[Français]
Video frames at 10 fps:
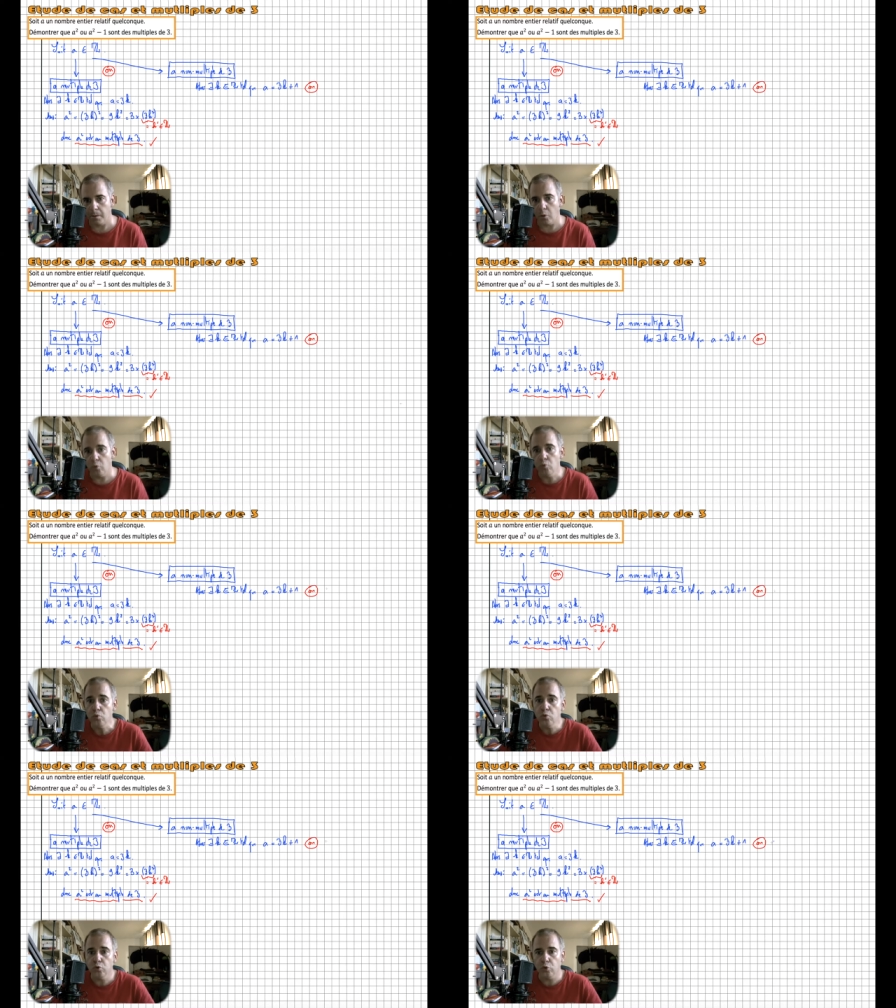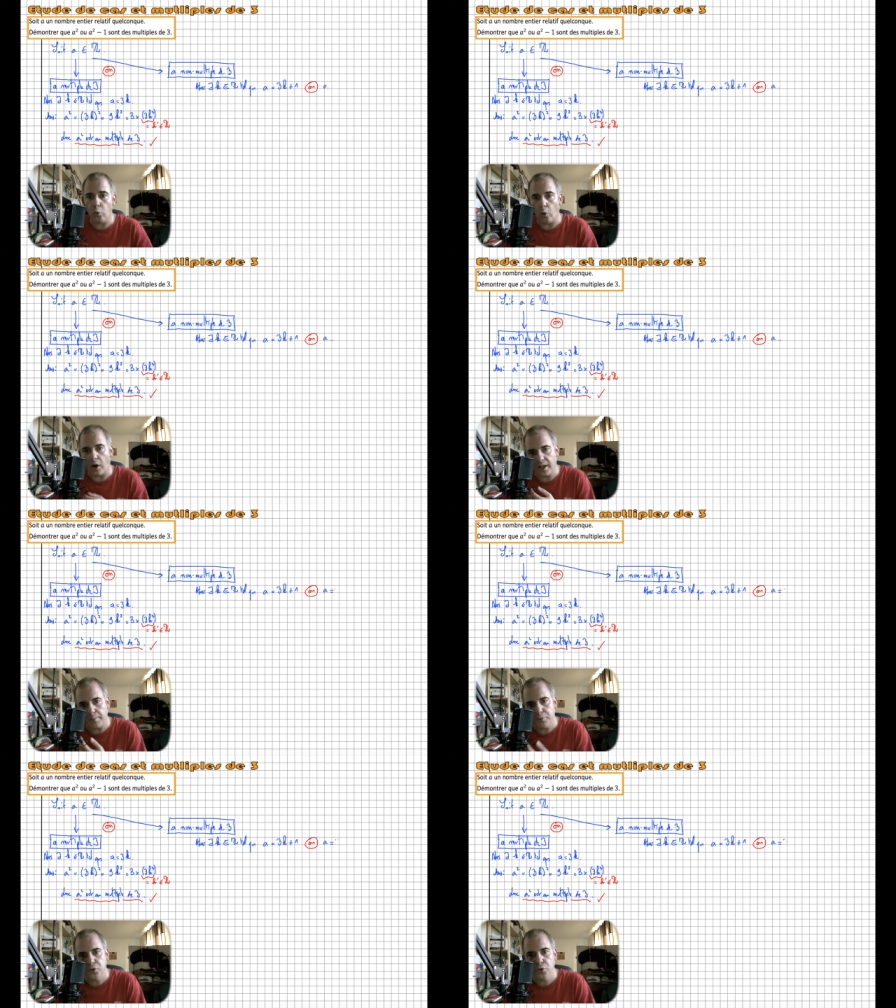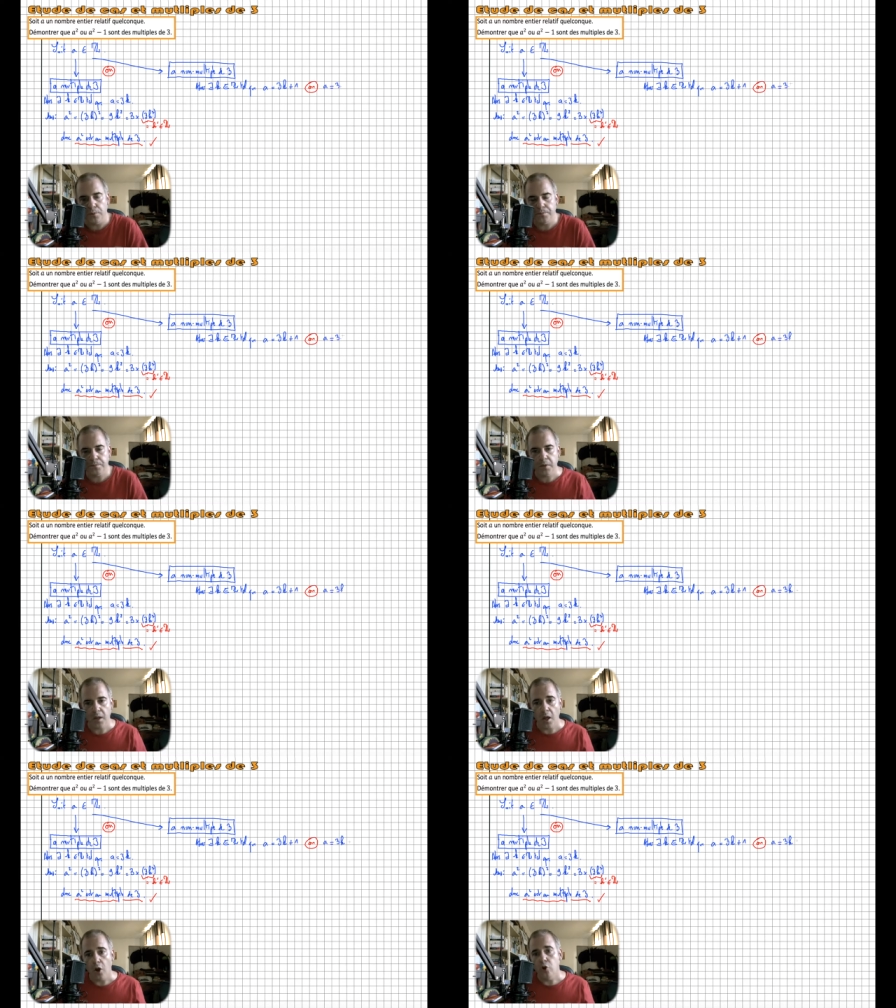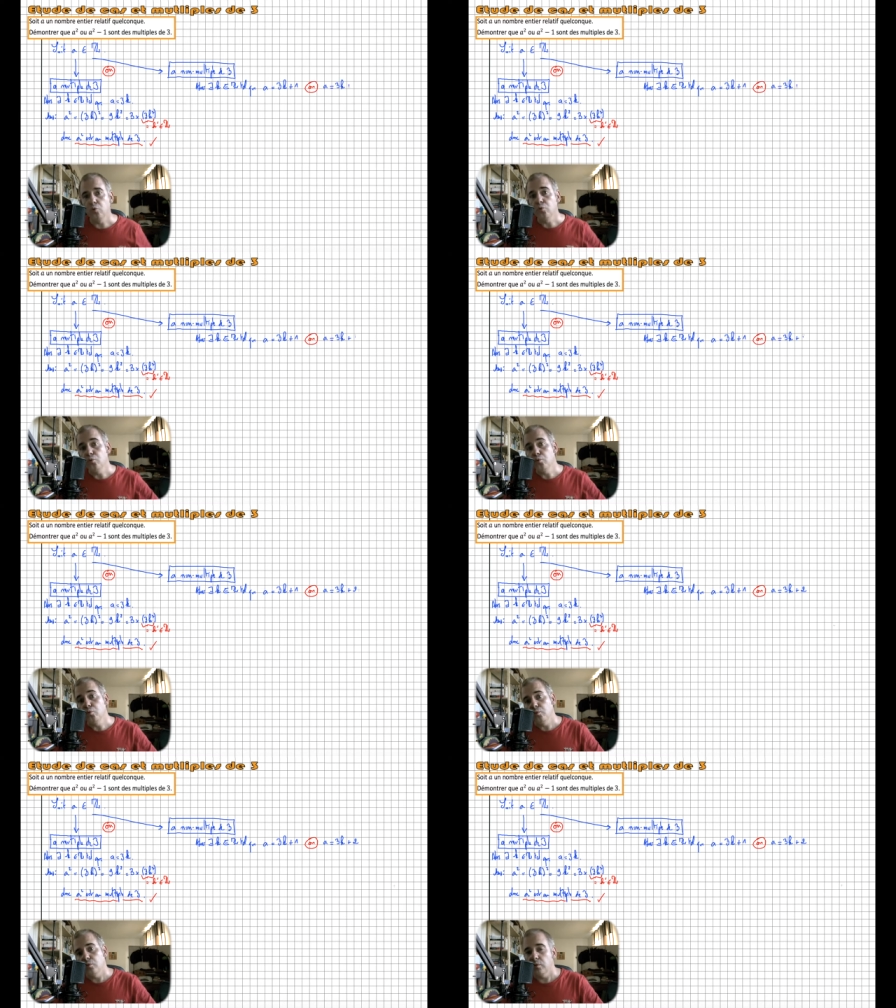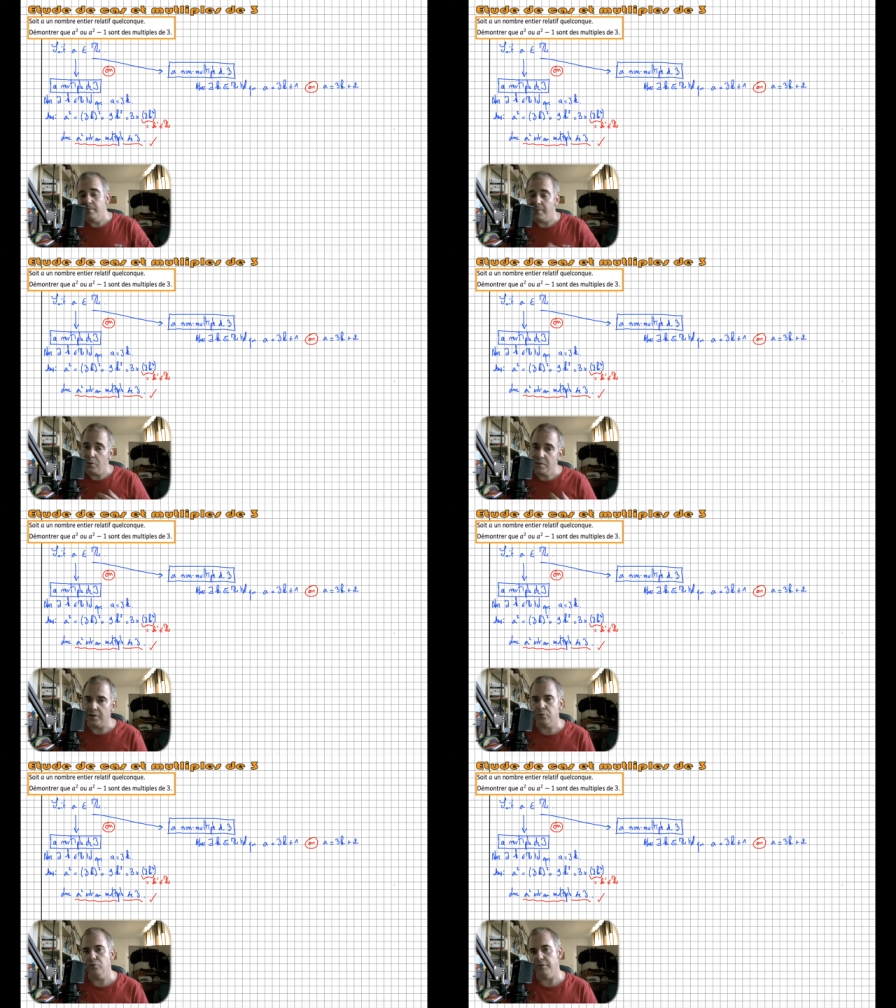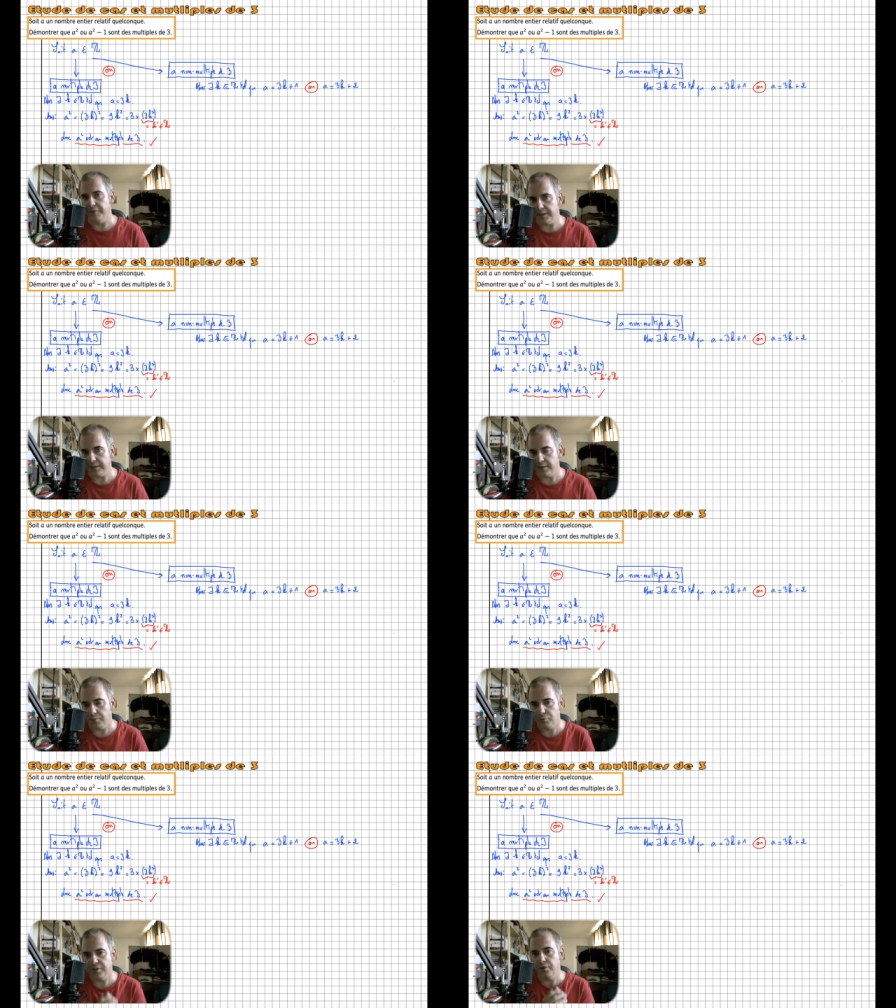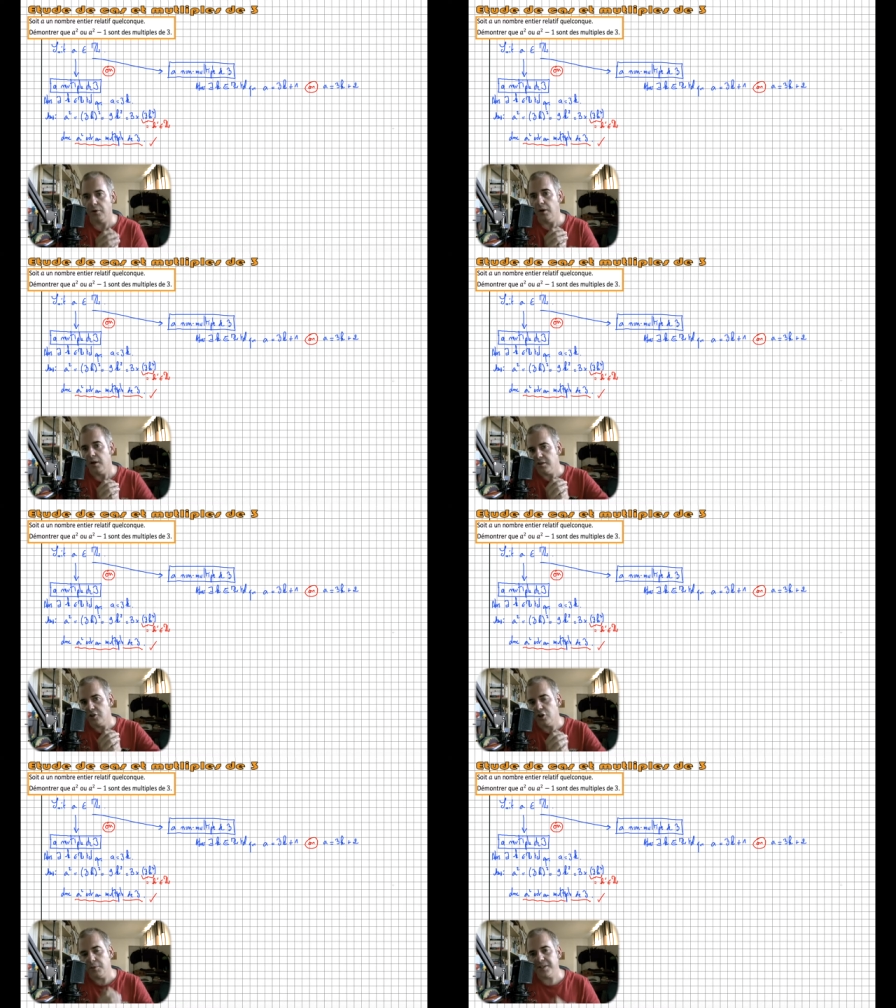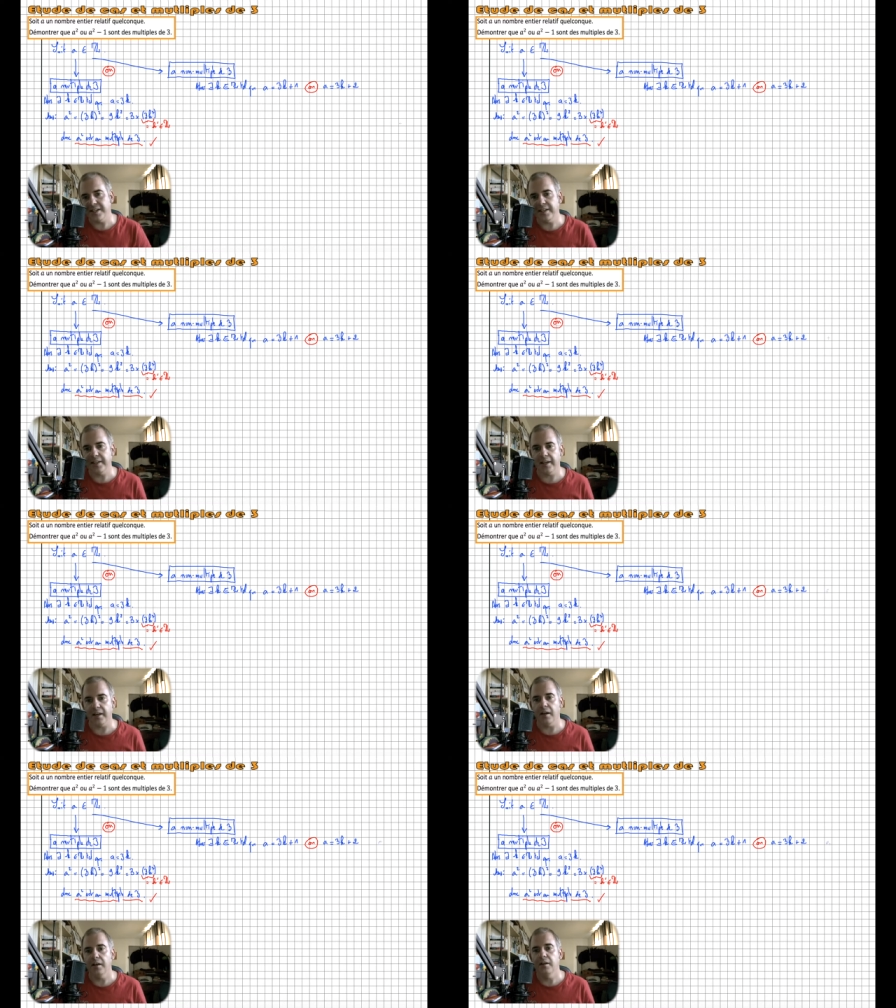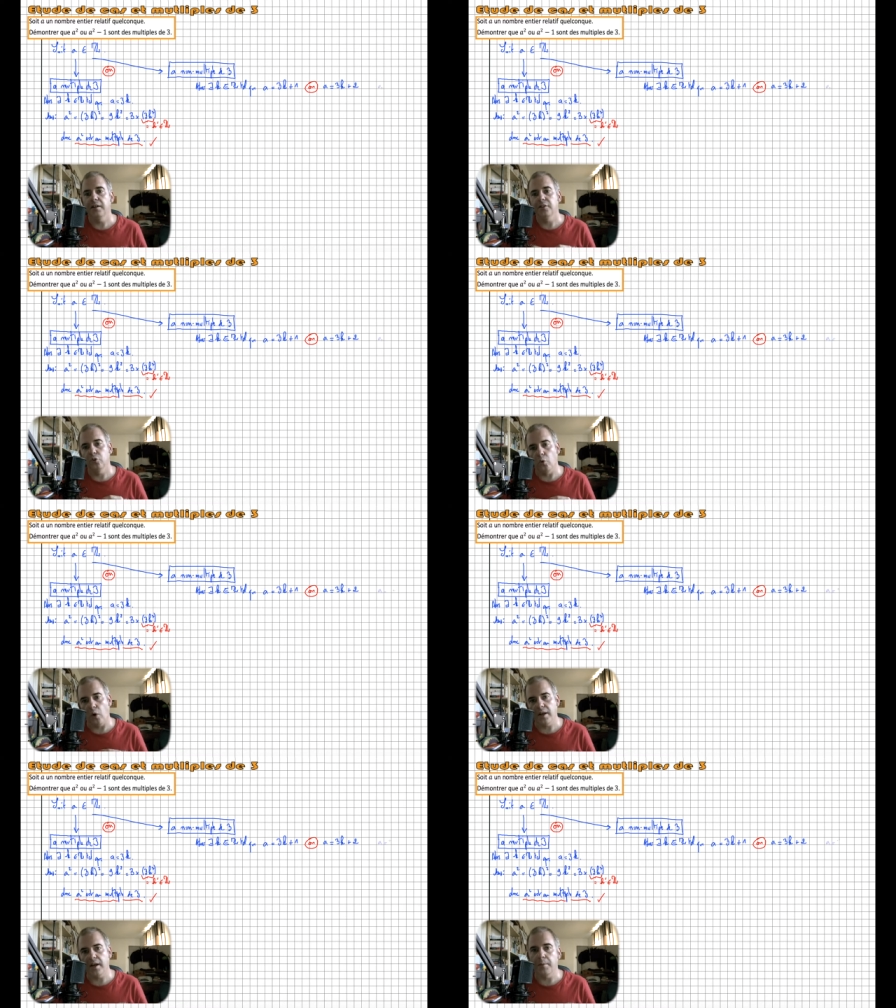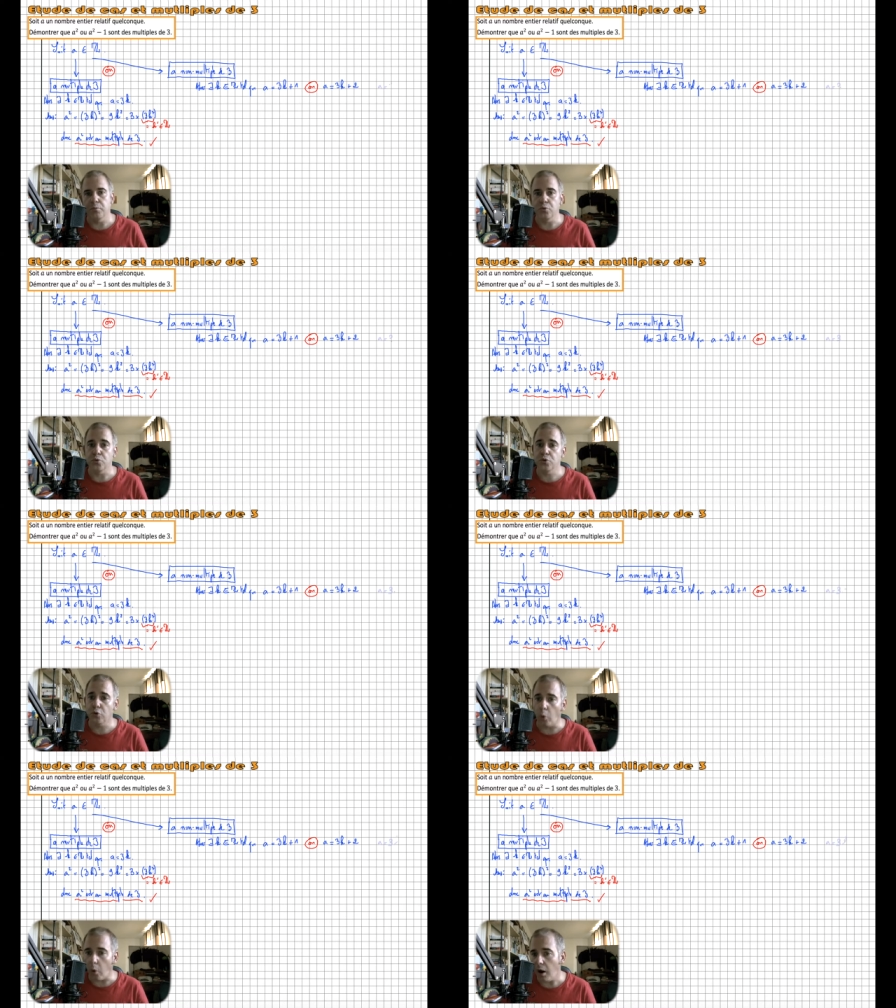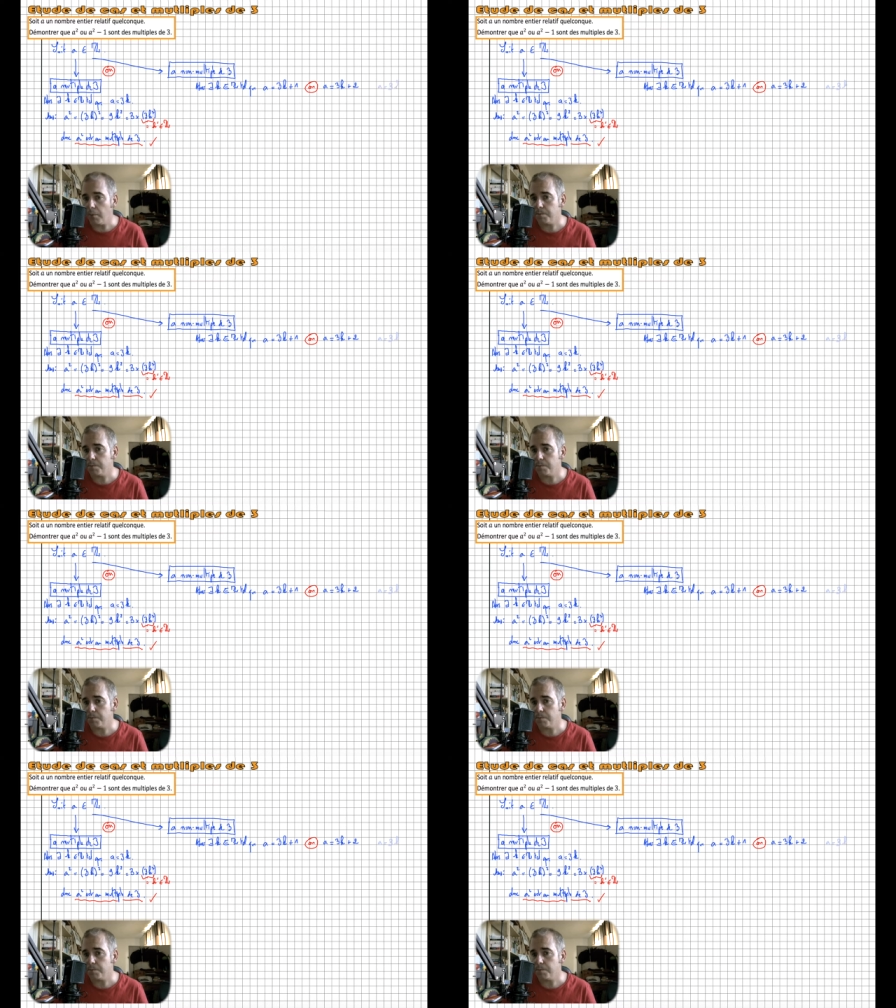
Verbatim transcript: ou 3K plus 2, ou bah, où c'est tout en fait. Puisque si je commence à l'écrire 3K plus 3,